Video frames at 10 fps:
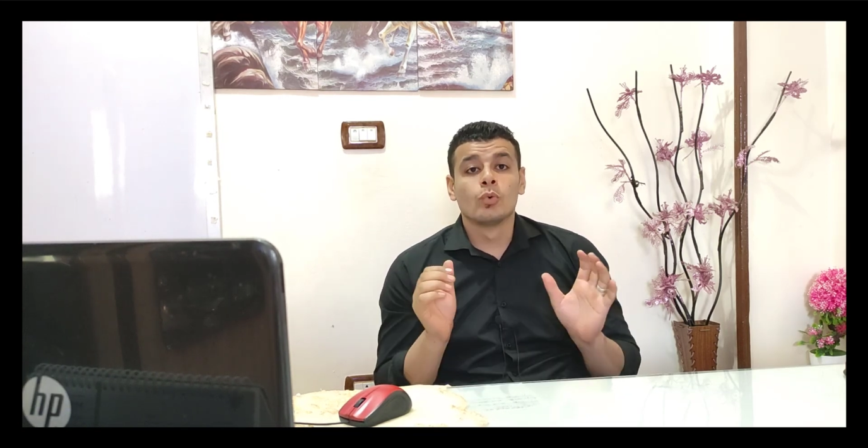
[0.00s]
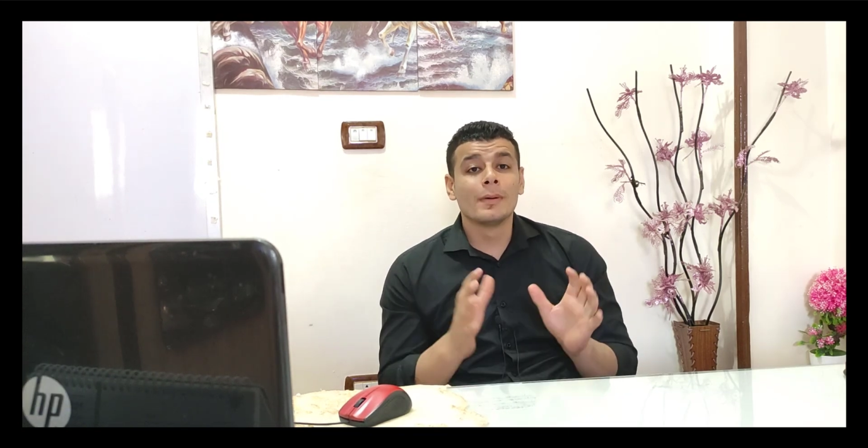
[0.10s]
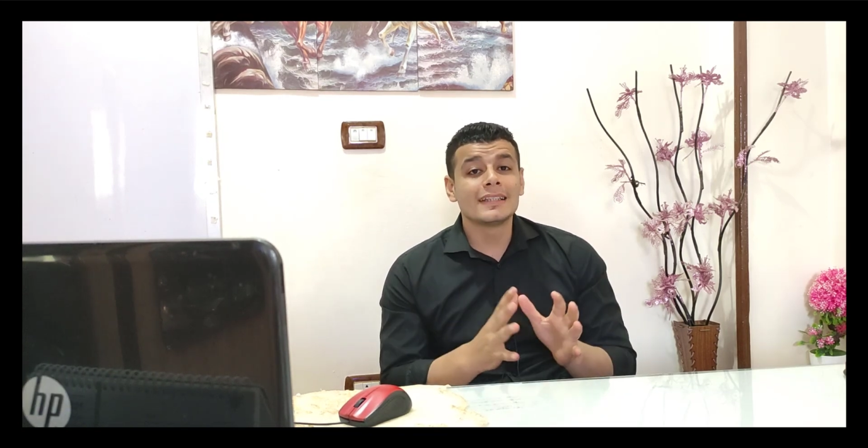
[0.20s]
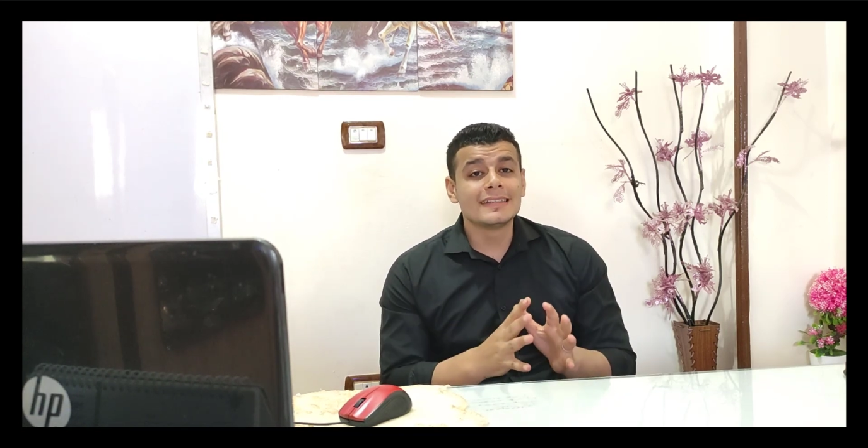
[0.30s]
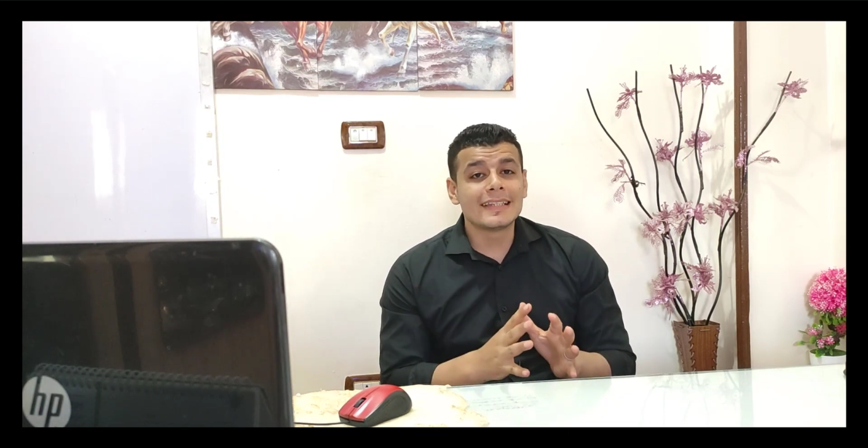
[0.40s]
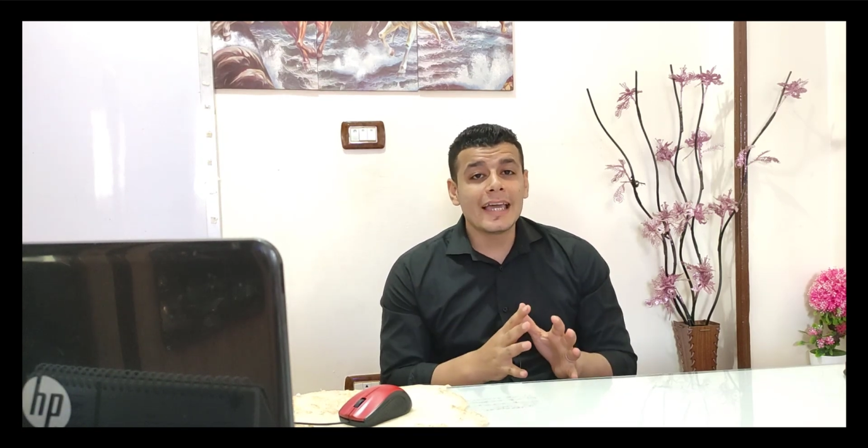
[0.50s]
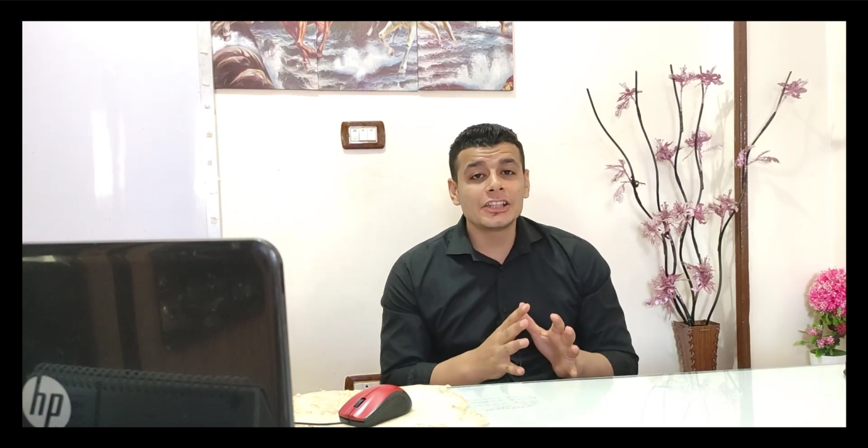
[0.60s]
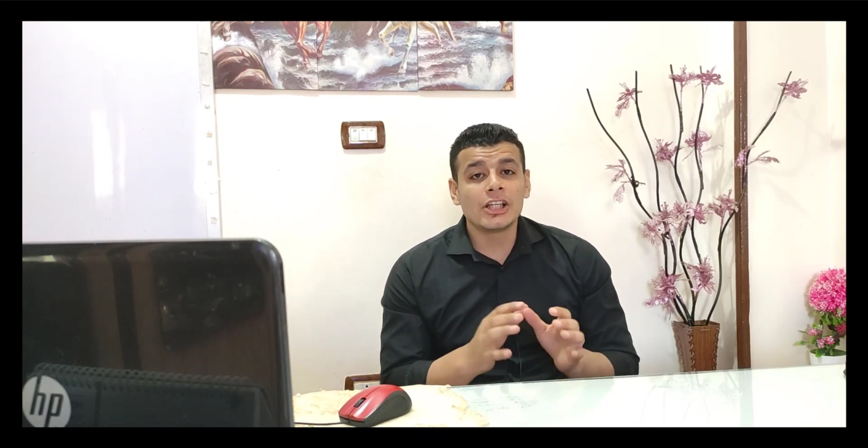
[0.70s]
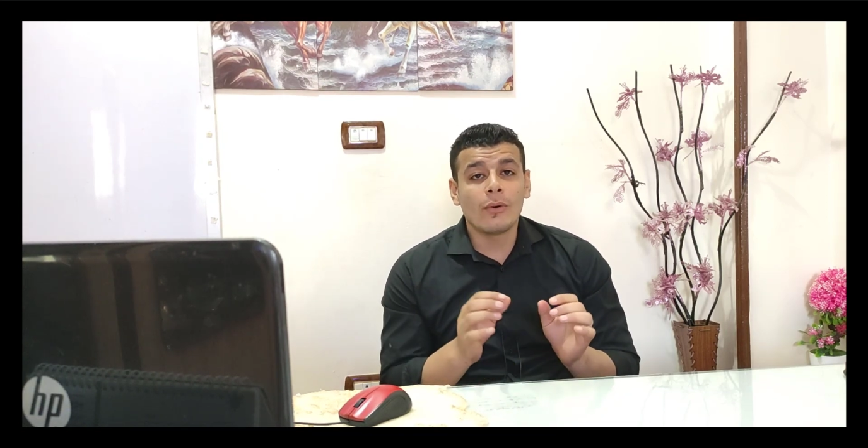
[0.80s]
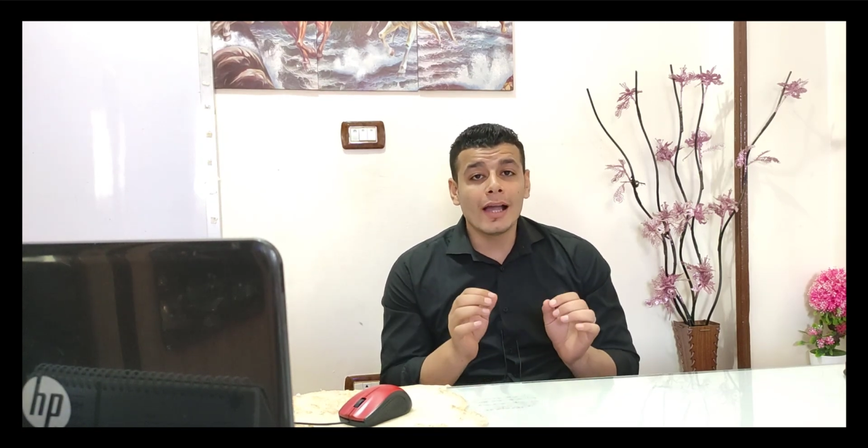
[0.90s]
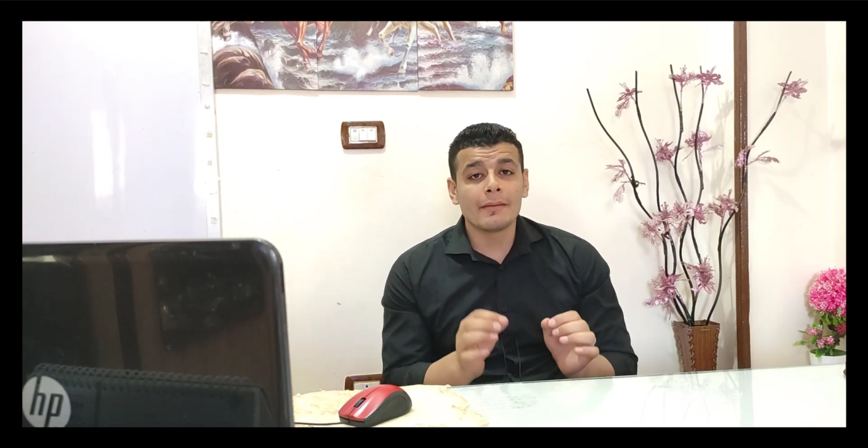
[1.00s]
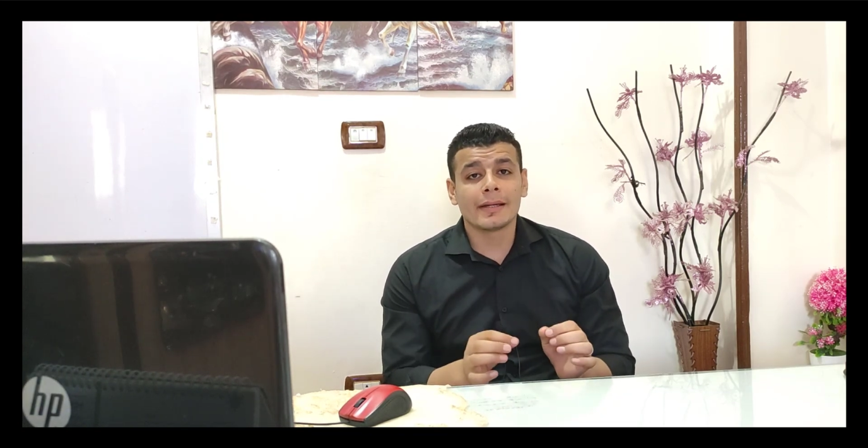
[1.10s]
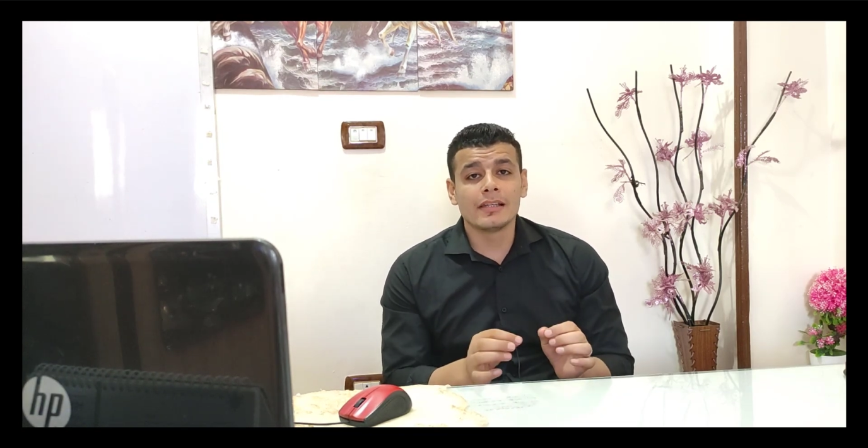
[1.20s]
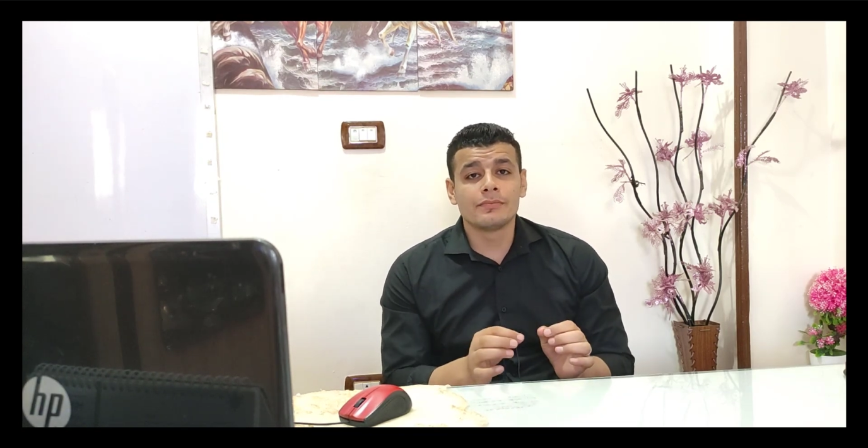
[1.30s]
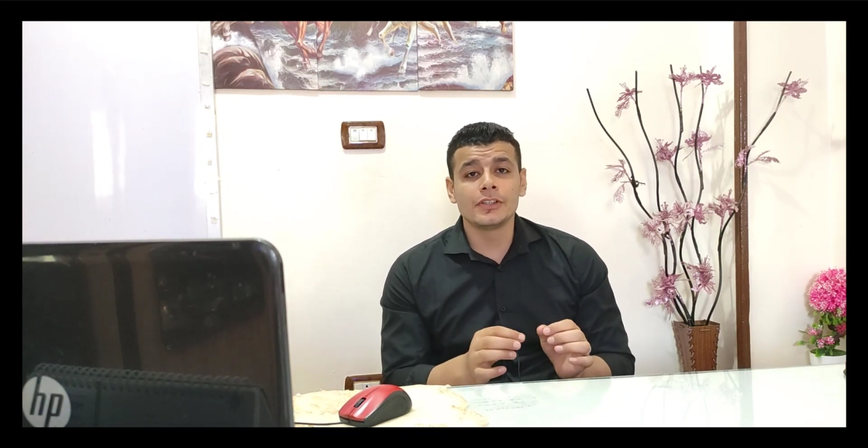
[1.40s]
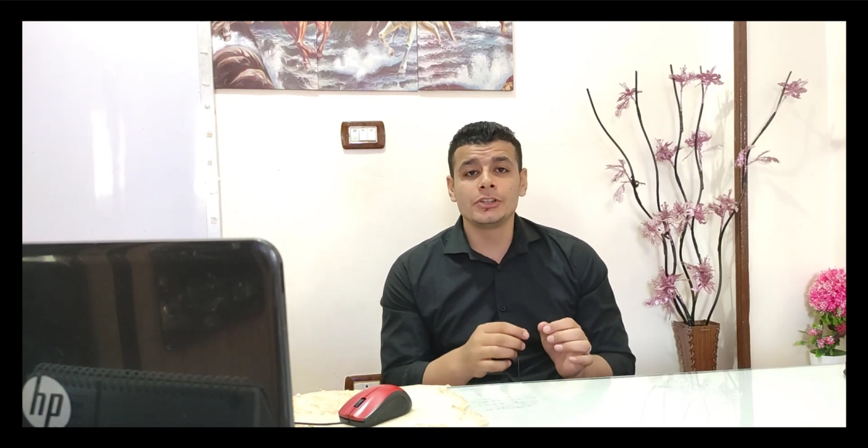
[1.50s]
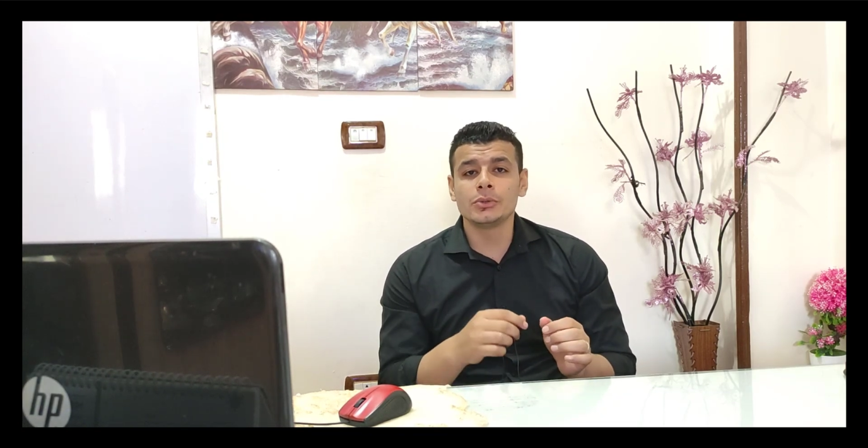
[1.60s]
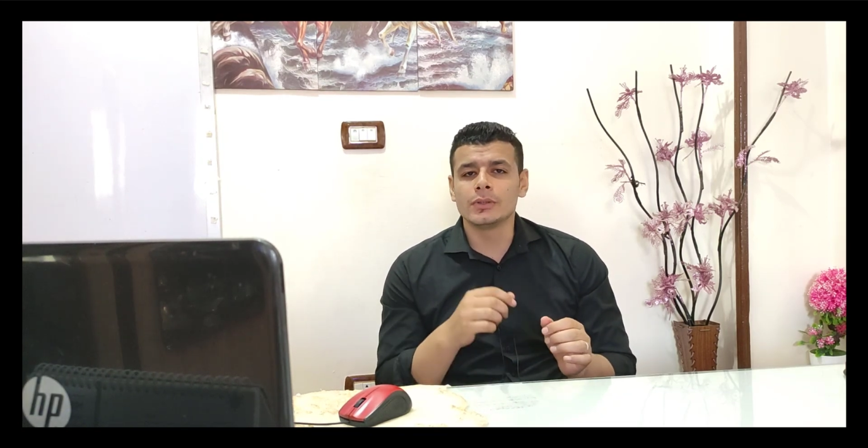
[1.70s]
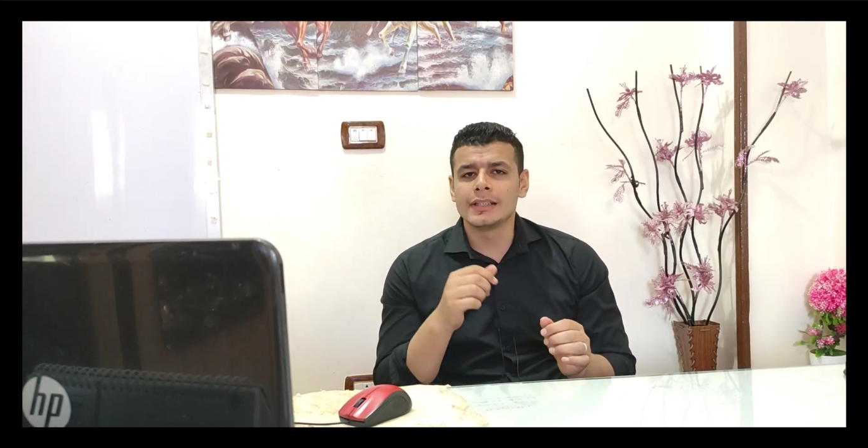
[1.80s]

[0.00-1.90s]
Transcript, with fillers: وما تنساش لو عجبك الفيديو